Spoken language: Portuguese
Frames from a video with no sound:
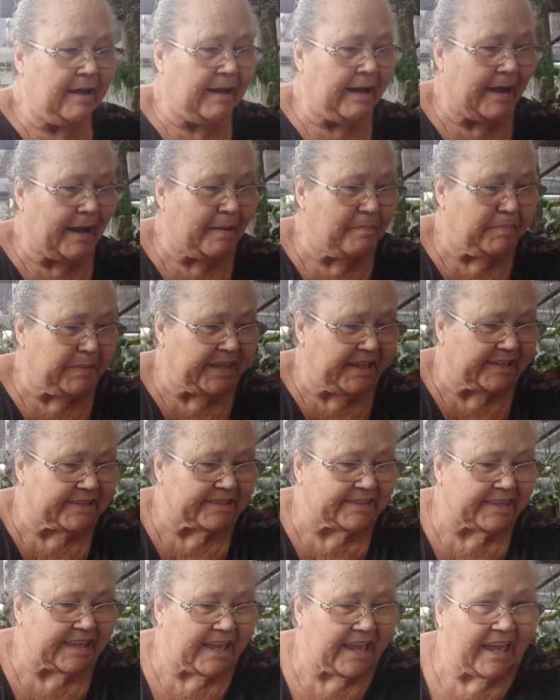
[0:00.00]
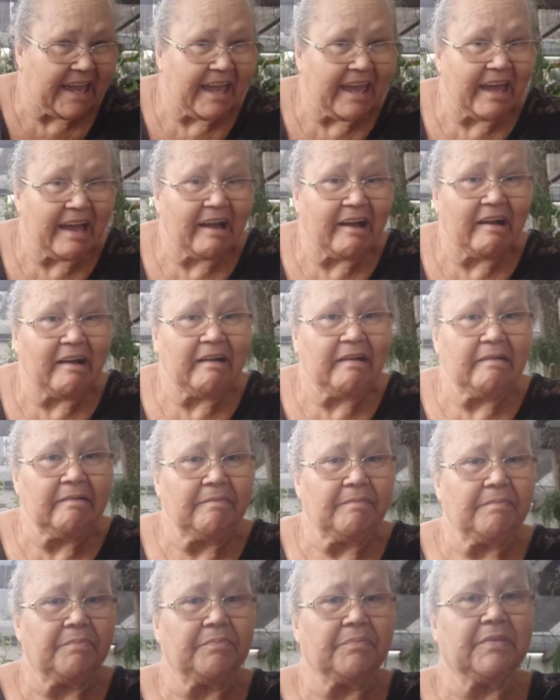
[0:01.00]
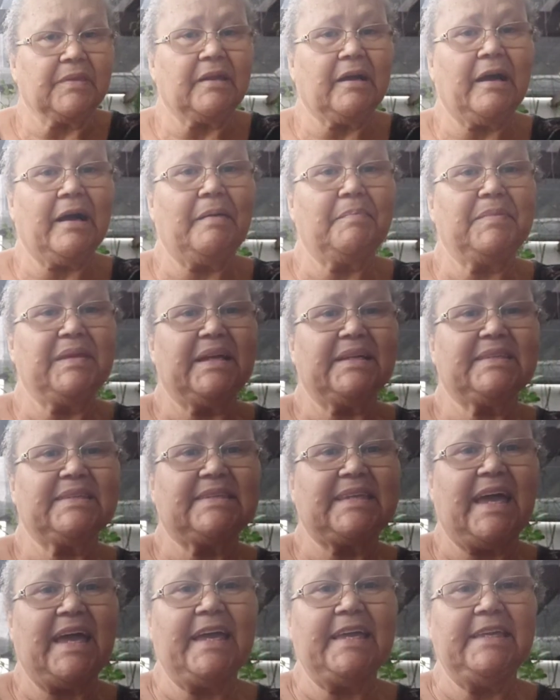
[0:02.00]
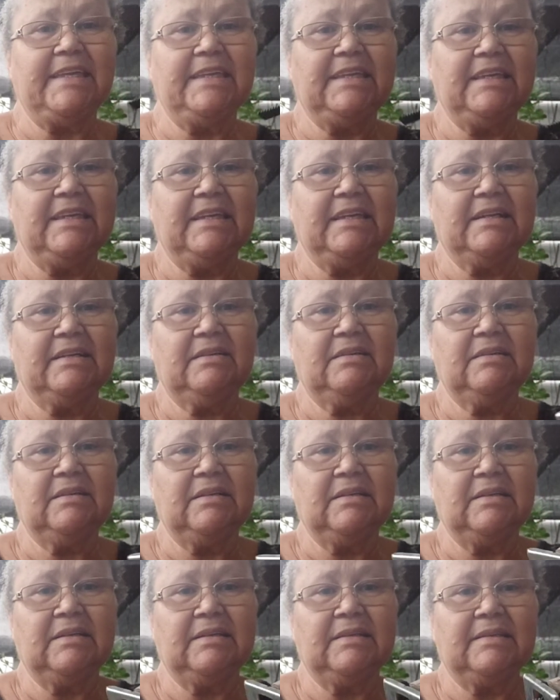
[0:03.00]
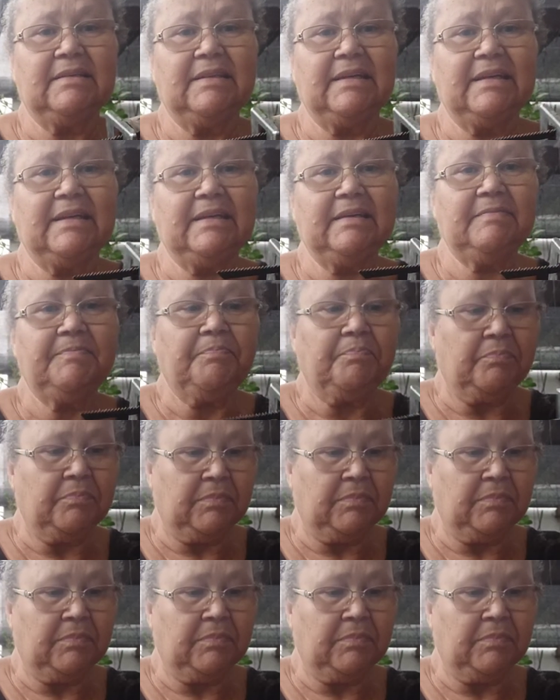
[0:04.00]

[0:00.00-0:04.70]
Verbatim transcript: a minha serra, a minha serrinha, né?